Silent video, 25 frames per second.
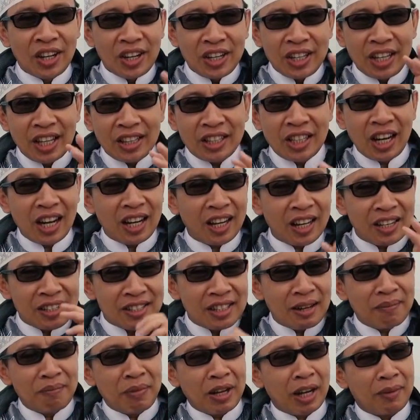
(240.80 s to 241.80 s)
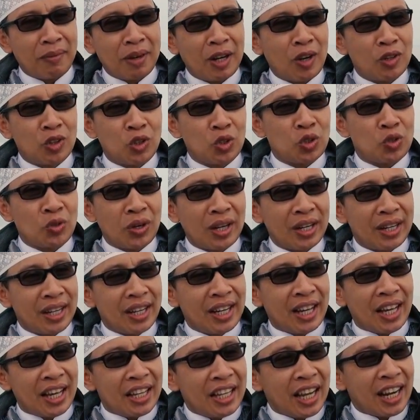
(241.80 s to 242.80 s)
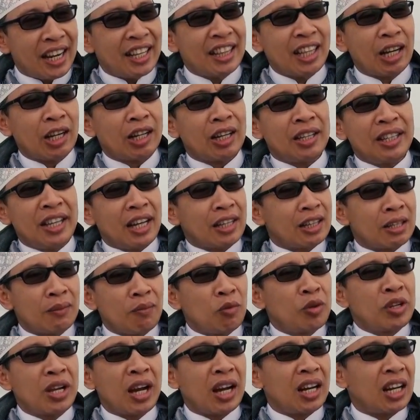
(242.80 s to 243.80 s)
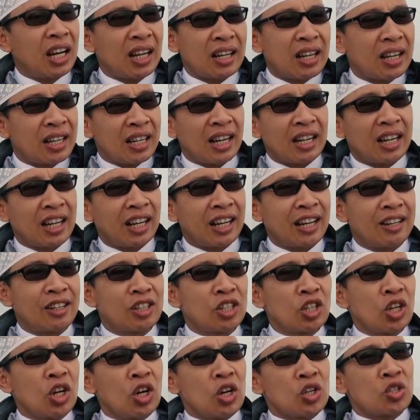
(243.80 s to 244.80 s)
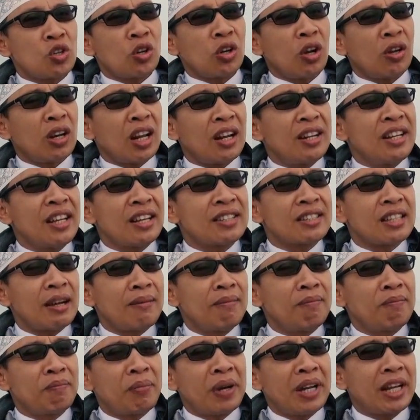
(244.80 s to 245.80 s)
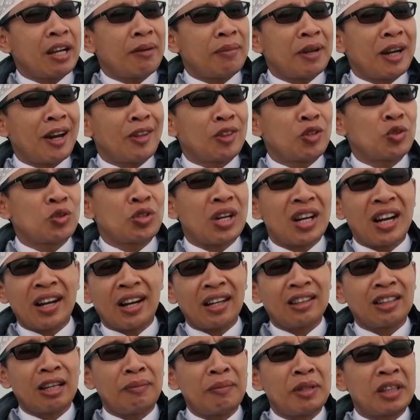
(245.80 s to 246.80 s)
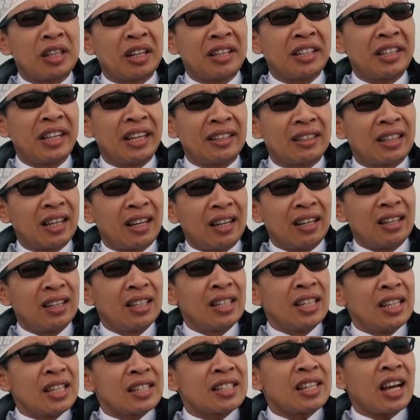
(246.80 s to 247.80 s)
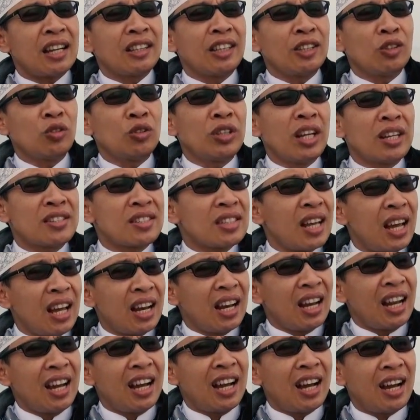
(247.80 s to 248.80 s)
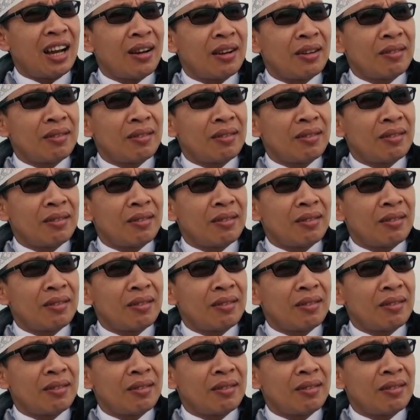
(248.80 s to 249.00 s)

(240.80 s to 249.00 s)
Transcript: ia tidak akan sampai kepada tujuan. Yang kita, ia temui adalah kegagalan. Seolah-olah ia sampai kepada tujuan akan tapi ternyata saat itu dia salah.